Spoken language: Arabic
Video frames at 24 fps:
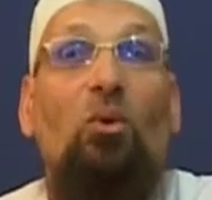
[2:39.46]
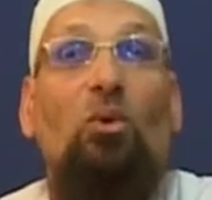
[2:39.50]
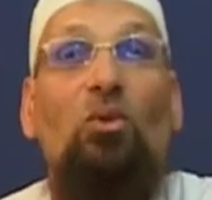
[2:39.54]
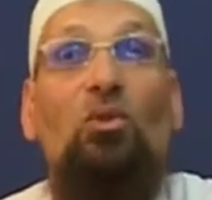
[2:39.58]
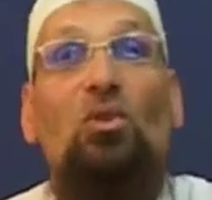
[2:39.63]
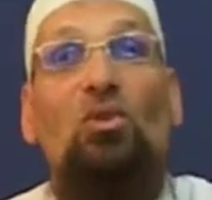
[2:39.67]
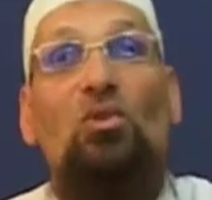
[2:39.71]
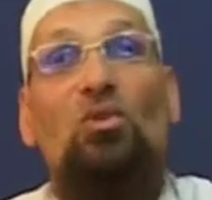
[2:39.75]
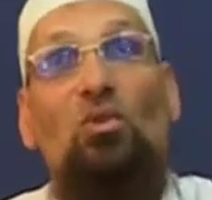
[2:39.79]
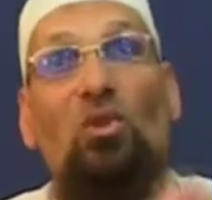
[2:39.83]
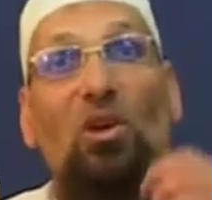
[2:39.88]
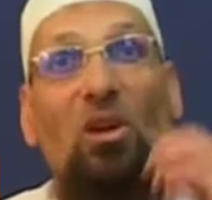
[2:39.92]

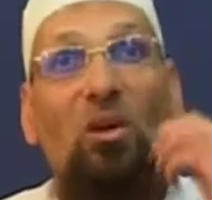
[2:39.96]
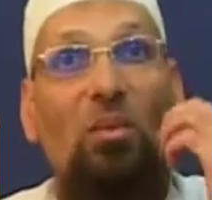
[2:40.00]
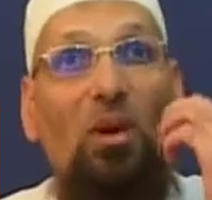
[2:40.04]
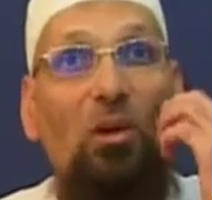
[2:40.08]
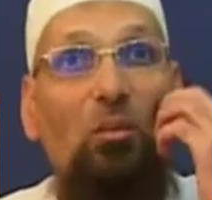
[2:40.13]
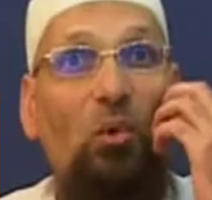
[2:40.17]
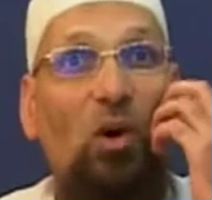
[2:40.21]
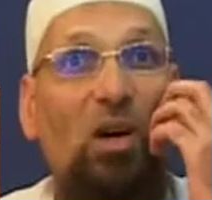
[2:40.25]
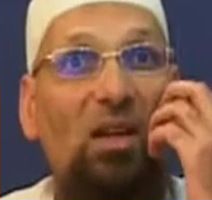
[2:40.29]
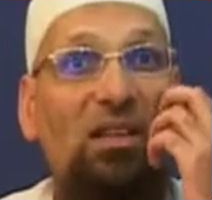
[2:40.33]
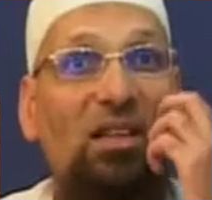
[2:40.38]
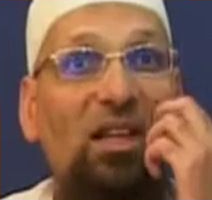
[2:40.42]
وتذكر
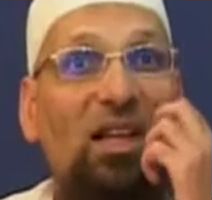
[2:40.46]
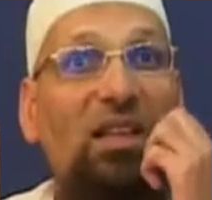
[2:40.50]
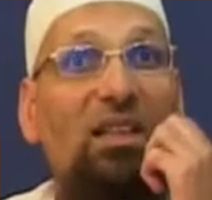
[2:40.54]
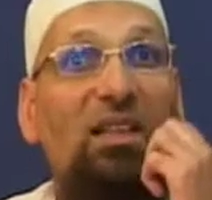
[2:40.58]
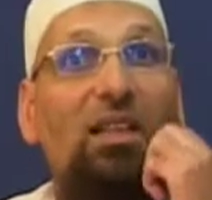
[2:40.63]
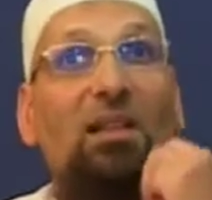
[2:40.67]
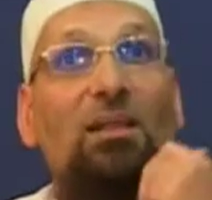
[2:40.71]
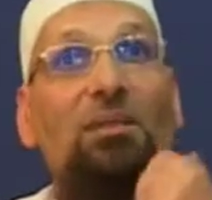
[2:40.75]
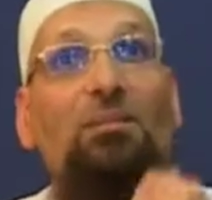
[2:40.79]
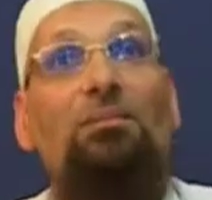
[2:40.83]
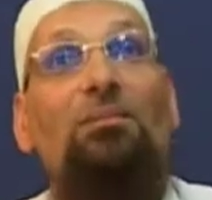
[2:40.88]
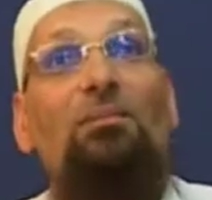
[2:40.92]
المجموعة
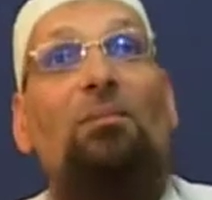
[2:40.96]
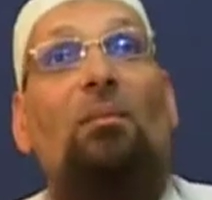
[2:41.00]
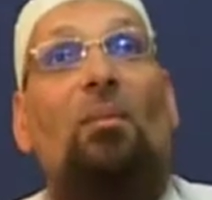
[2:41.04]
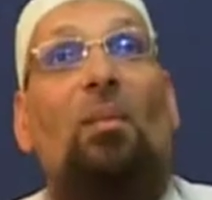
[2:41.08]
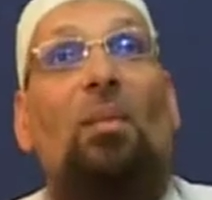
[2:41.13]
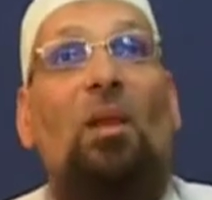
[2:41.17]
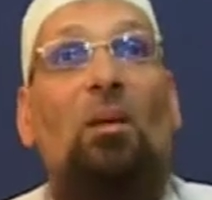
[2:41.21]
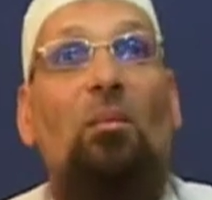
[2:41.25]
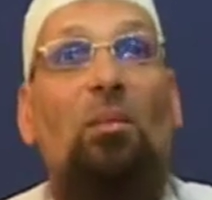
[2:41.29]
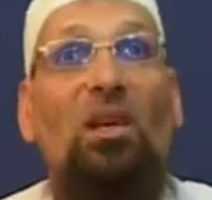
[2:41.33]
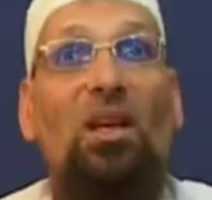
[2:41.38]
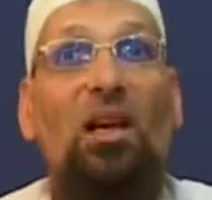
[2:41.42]
الثالثة
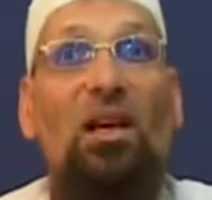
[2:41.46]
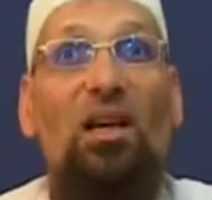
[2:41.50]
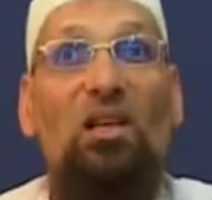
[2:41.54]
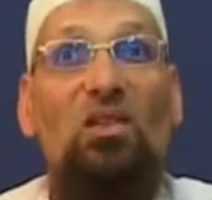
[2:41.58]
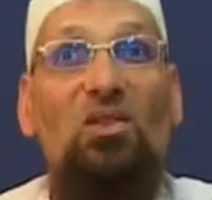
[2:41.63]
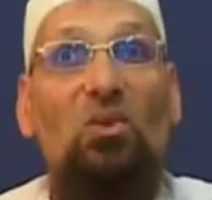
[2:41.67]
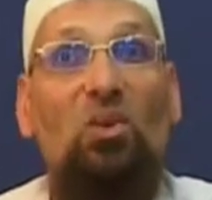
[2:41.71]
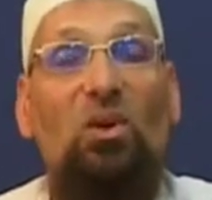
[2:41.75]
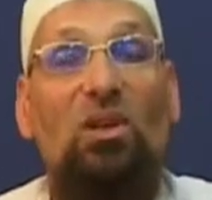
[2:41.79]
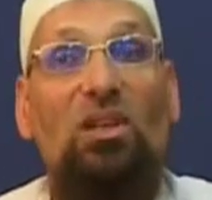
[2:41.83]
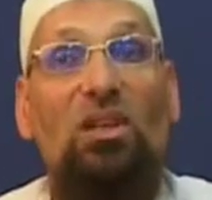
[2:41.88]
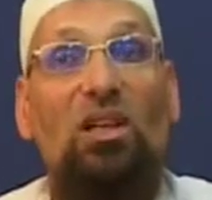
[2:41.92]
من آيات
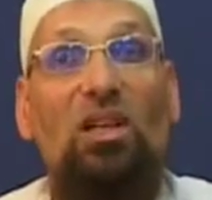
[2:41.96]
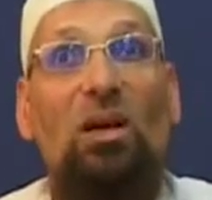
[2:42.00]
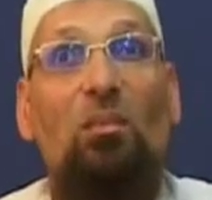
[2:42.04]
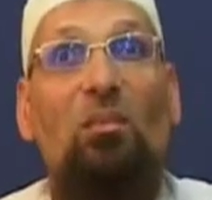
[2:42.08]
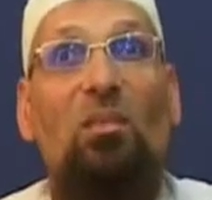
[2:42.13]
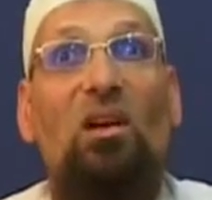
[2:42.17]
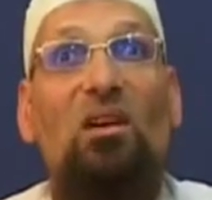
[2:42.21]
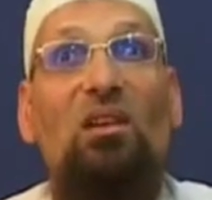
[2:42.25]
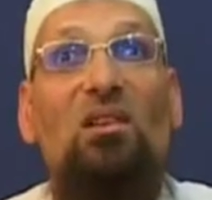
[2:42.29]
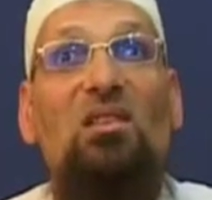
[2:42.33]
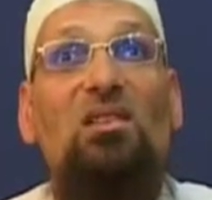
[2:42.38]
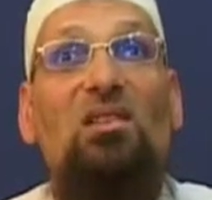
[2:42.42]
سورة
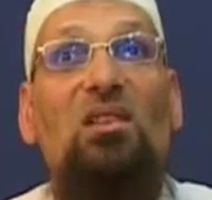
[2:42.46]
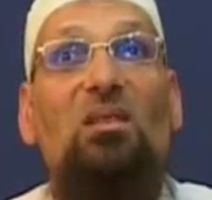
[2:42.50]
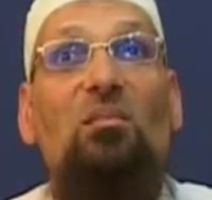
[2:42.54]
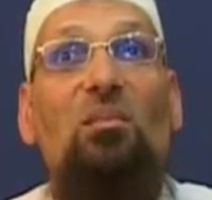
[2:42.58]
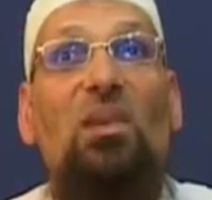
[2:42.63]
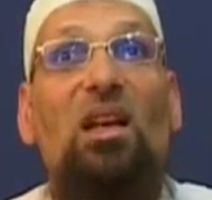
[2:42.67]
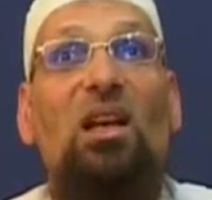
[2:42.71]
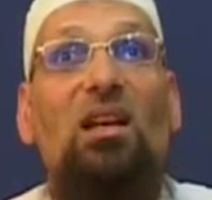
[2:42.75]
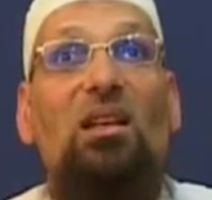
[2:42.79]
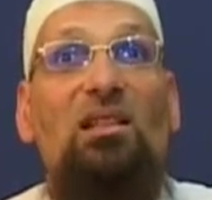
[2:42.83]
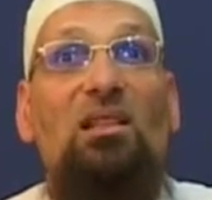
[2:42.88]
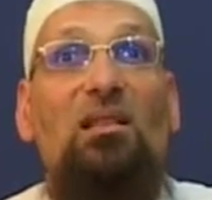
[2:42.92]
النمل قصة
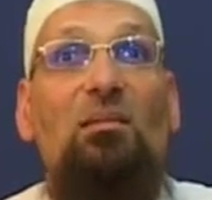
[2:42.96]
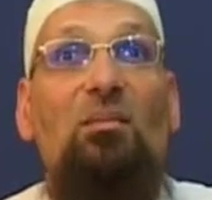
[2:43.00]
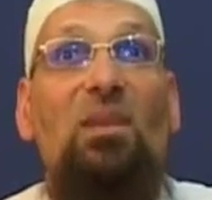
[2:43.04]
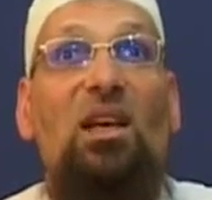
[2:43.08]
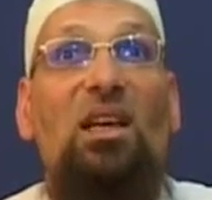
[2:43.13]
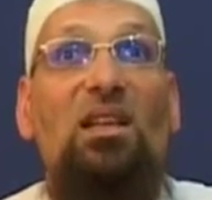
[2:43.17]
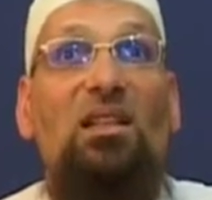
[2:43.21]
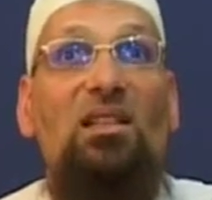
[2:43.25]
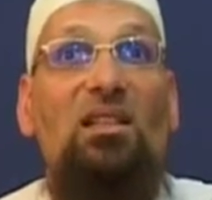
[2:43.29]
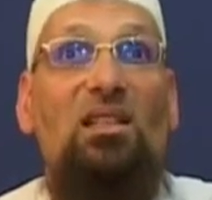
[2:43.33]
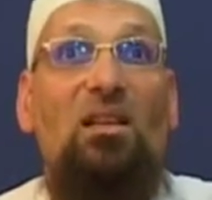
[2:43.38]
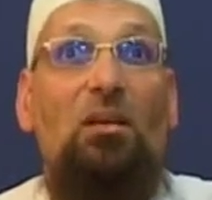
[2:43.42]
ملكة,
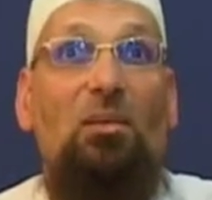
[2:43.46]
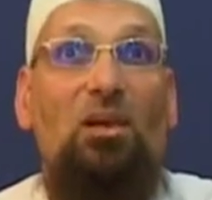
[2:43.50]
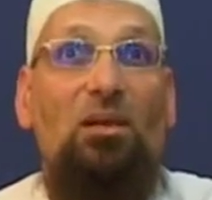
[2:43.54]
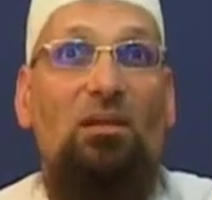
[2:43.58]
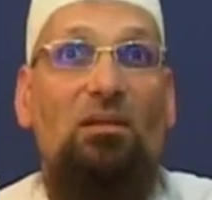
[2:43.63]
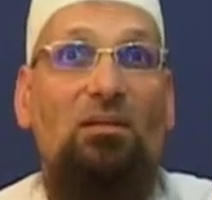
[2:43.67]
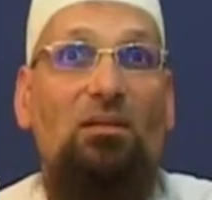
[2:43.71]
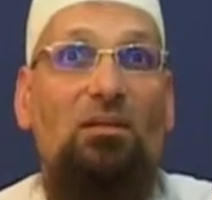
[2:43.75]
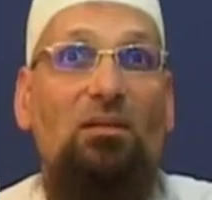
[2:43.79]
ملكة سبأ